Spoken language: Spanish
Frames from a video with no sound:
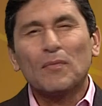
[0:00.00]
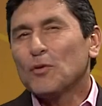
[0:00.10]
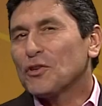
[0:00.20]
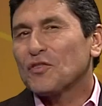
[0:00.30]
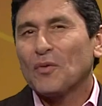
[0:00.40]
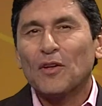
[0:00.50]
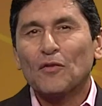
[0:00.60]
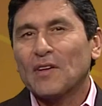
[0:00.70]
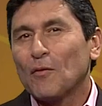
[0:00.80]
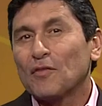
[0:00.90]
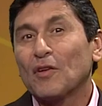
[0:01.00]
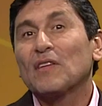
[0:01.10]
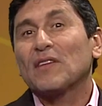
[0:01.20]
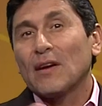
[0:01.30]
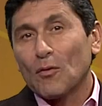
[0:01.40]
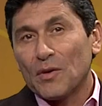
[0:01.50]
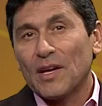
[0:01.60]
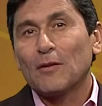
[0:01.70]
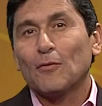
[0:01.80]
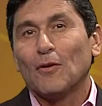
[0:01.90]
muchos sueños e ilusiones,
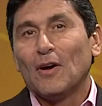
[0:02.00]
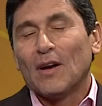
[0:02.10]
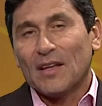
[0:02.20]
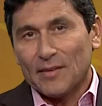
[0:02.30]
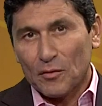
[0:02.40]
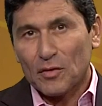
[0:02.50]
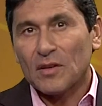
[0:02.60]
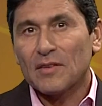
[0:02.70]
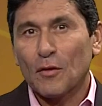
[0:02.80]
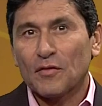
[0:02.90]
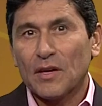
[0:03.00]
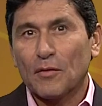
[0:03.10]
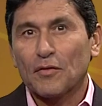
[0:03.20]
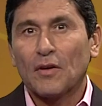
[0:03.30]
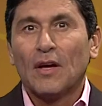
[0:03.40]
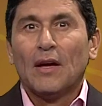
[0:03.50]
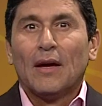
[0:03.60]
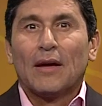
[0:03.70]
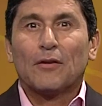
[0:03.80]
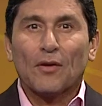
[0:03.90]
incluyendo las ilusiones de los hijos.
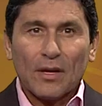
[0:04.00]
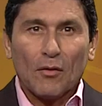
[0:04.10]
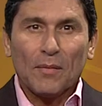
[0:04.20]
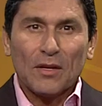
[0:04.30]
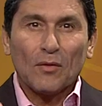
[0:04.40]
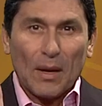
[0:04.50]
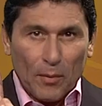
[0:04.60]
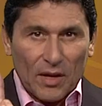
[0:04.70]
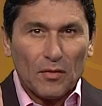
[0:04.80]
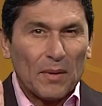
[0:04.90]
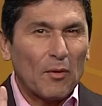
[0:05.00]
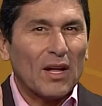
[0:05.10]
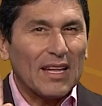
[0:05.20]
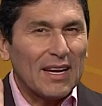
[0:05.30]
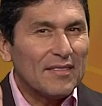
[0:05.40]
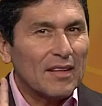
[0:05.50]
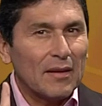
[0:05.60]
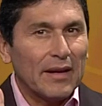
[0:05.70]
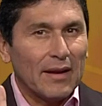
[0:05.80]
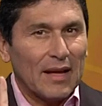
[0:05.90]
Yo recomiendo que por eso primero
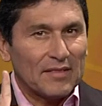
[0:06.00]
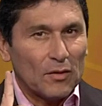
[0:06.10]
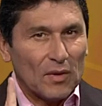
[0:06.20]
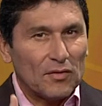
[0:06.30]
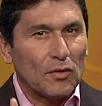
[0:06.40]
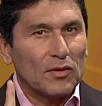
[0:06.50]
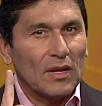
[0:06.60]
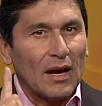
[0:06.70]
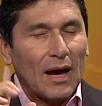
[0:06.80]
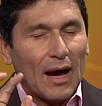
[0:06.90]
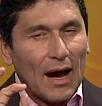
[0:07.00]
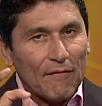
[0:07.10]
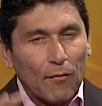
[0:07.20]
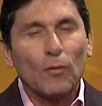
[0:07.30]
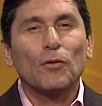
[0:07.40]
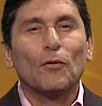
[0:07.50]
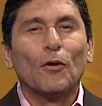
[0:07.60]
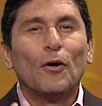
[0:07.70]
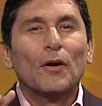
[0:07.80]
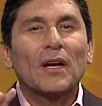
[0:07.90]
analice la situación a fondo.
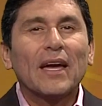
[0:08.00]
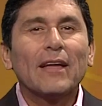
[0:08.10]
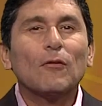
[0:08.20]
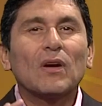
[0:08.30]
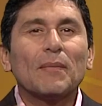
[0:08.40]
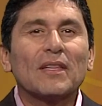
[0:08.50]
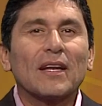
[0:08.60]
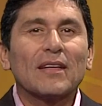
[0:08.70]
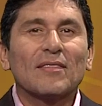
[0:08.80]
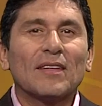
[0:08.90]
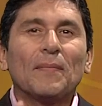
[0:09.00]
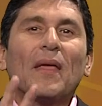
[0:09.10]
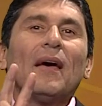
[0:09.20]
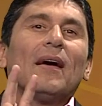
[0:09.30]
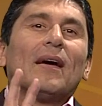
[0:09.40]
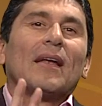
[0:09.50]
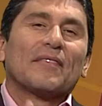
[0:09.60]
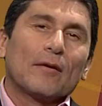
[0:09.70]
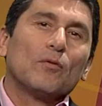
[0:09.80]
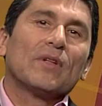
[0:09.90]
¿Qué es lo que me trae así?
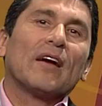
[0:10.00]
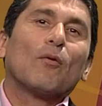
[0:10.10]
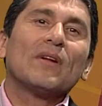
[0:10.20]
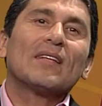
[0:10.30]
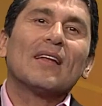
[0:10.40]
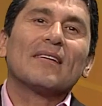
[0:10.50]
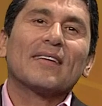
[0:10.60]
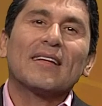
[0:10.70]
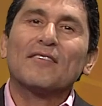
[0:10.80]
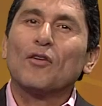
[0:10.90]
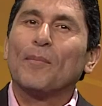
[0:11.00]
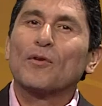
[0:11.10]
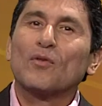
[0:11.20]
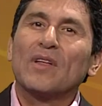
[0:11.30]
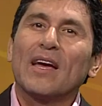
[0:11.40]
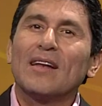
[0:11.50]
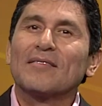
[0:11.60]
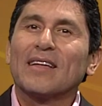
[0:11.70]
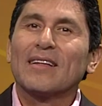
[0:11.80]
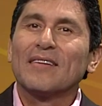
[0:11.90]
La segunda, encuentre las áreas de oportunidad en
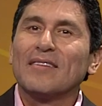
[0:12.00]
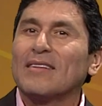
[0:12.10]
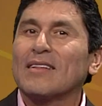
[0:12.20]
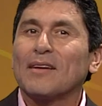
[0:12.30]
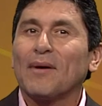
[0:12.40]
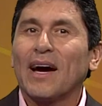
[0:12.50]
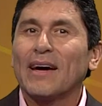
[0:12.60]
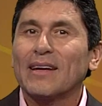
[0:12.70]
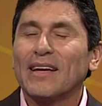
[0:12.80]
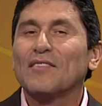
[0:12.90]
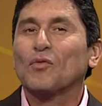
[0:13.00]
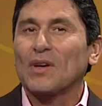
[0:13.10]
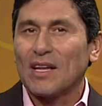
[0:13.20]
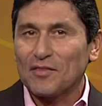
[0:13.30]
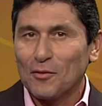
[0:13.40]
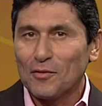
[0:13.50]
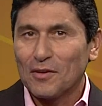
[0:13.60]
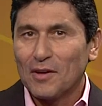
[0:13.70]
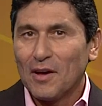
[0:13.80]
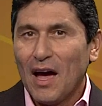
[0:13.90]
las que necesita trabajar en su relación.
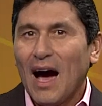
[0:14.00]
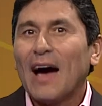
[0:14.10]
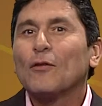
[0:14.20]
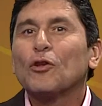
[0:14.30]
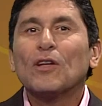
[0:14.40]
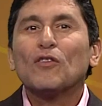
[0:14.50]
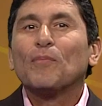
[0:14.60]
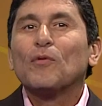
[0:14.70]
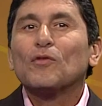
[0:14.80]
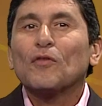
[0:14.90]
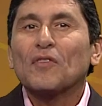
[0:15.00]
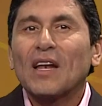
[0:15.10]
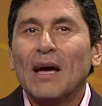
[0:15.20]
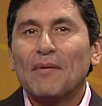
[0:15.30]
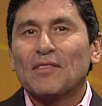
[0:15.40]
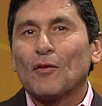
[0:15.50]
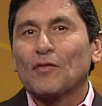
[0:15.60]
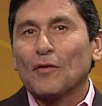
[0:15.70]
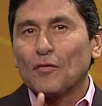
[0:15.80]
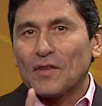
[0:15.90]
Anote los puntos claves en
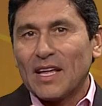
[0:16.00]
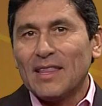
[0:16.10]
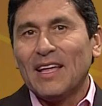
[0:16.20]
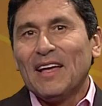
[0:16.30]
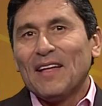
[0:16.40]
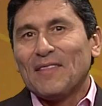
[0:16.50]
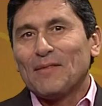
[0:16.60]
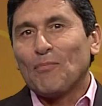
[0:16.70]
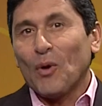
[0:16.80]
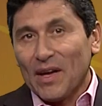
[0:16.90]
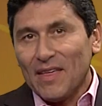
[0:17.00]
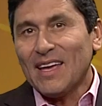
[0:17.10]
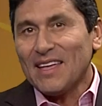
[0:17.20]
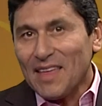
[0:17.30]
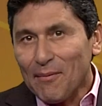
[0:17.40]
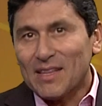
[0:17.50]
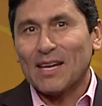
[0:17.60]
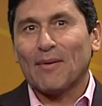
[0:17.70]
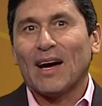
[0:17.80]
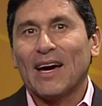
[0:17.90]
los que usted puede y debe
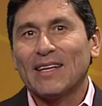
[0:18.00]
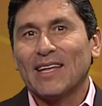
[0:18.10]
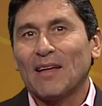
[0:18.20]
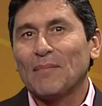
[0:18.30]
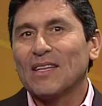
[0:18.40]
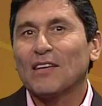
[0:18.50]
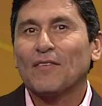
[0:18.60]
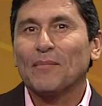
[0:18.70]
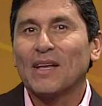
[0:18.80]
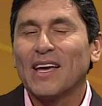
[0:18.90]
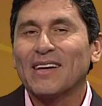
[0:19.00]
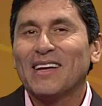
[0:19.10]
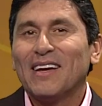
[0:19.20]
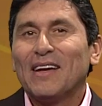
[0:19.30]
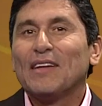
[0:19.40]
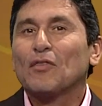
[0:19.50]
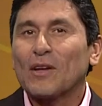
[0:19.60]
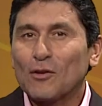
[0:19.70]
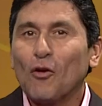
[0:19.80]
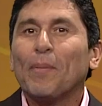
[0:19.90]
trabajar en el ambiente familiar y
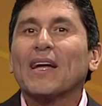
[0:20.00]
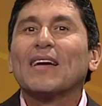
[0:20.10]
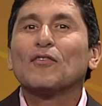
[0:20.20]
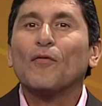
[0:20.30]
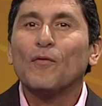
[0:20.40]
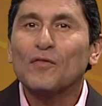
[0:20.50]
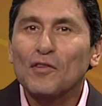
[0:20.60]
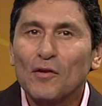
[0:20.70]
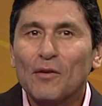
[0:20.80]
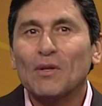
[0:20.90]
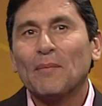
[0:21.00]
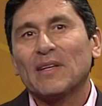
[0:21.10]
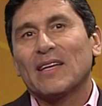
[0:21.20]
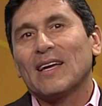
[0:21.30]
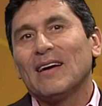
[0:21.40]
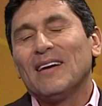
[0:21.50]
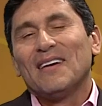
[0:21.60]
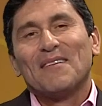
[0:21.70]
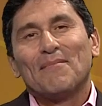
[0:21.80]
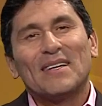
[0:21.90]
sobre todo para que eso funcione de una manera
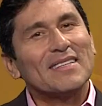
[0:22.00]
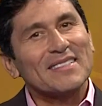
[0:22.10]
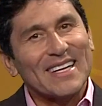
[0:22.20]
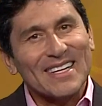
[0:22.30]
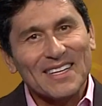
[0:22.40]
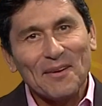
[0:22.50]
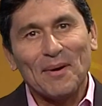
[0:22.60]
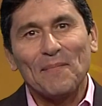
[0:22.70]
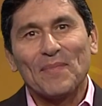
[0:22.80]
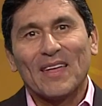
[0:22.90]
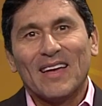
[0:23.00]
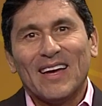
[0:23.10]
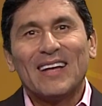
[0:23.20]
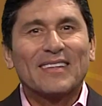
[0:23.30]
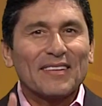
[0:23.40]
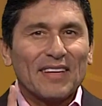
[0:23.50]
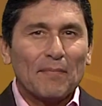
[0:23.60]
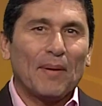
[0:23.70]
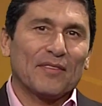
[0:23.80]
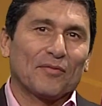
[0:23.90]
más asertiva. El
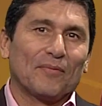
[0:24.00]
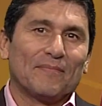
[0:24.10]
tercer paso,